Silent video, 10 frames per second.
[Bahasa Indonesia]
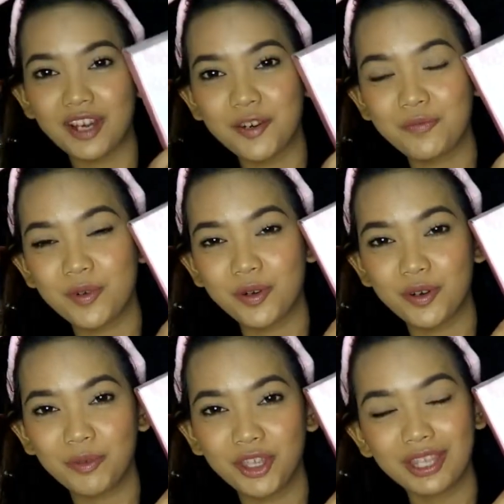
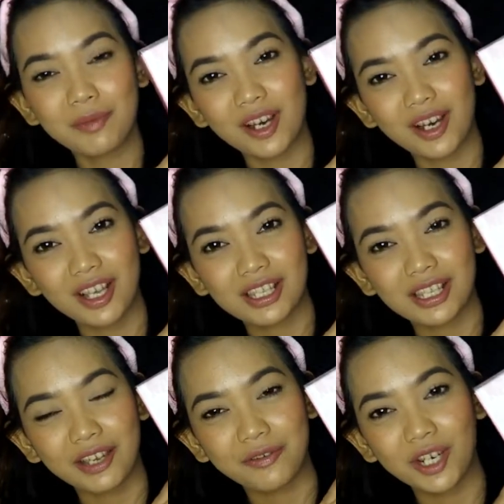Fanbo Beauty Box
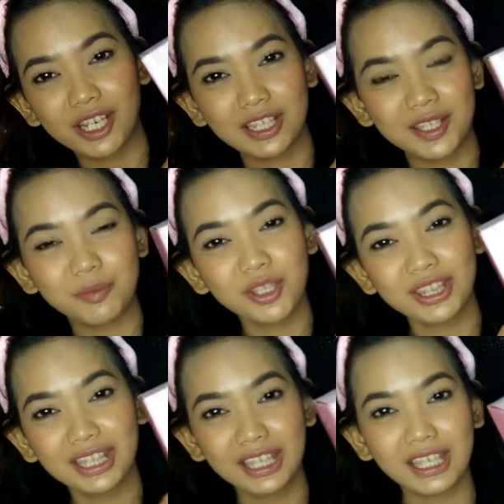Effortless
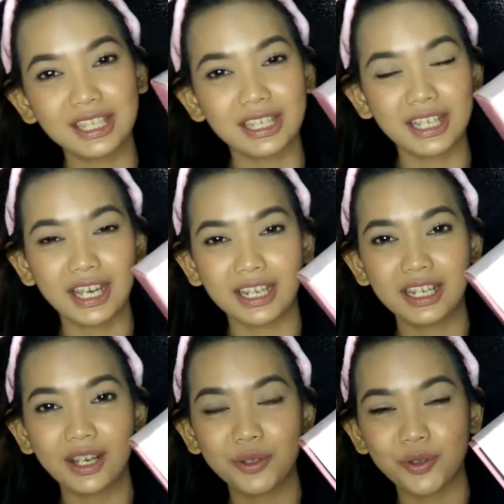Beauty Jadi hari
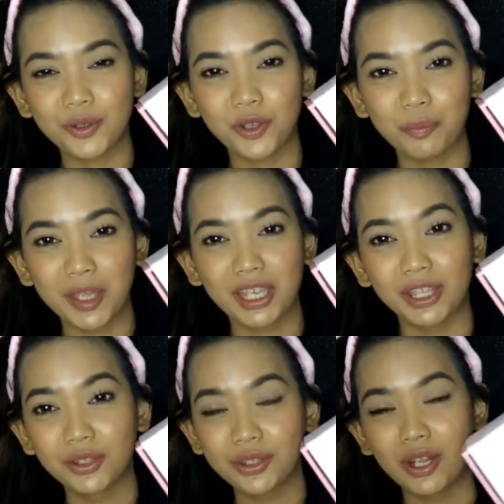ini aku sok-sok pink
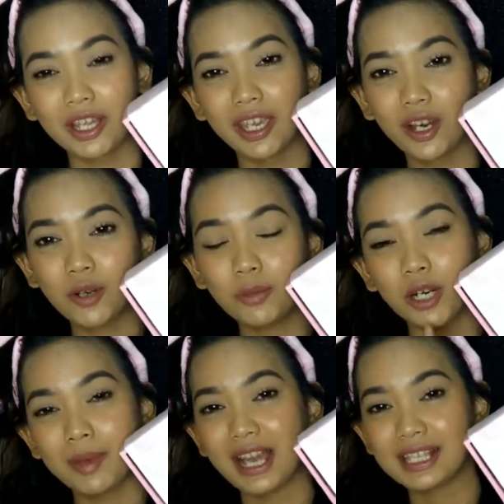gitu soalnya aku mau
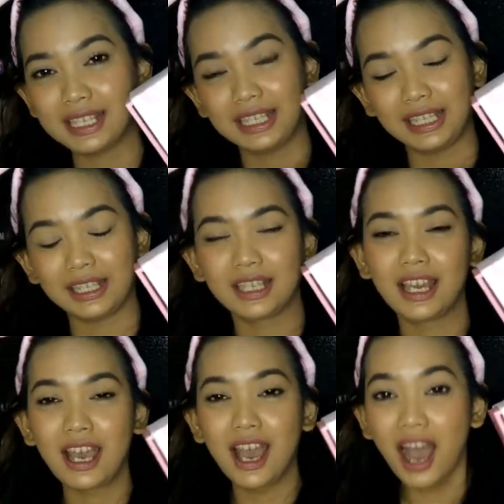ngebahas ini
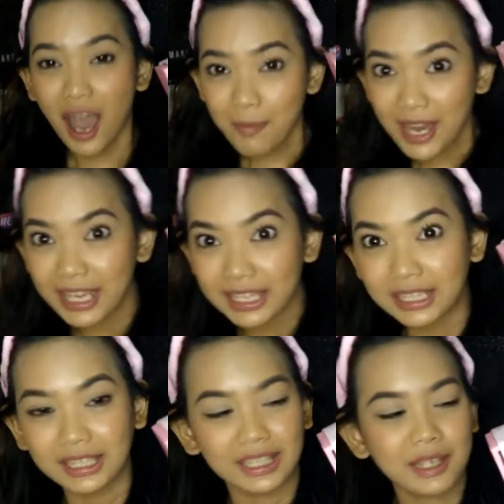Apakah
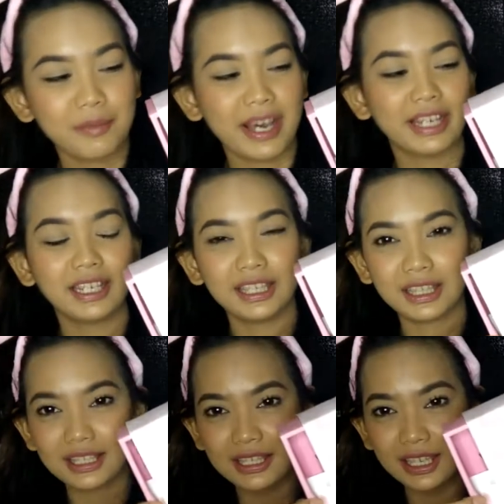ini? Mari
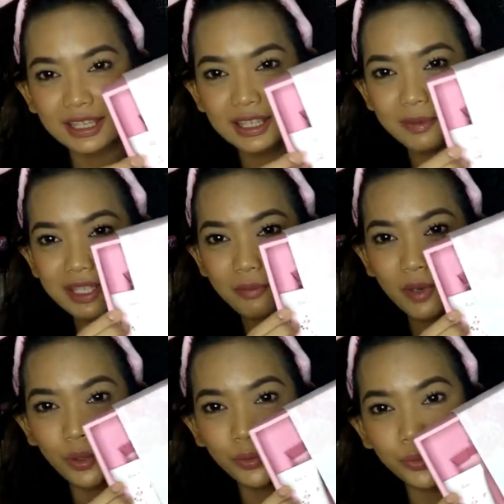kita cek
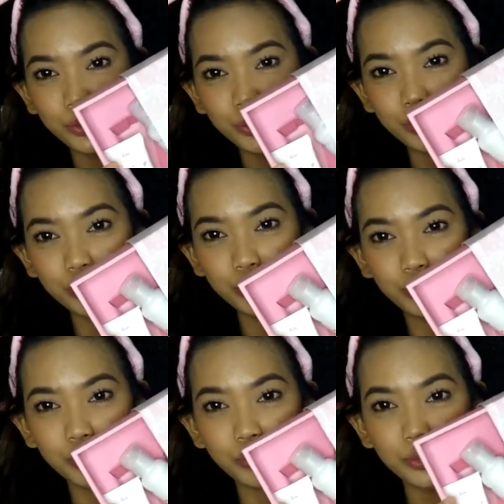sama-sama
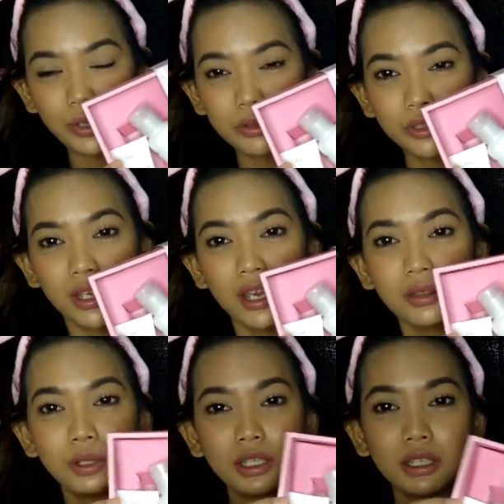Aduh
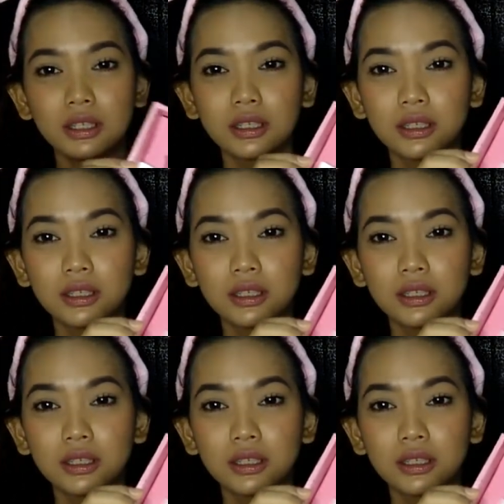jatuh lagi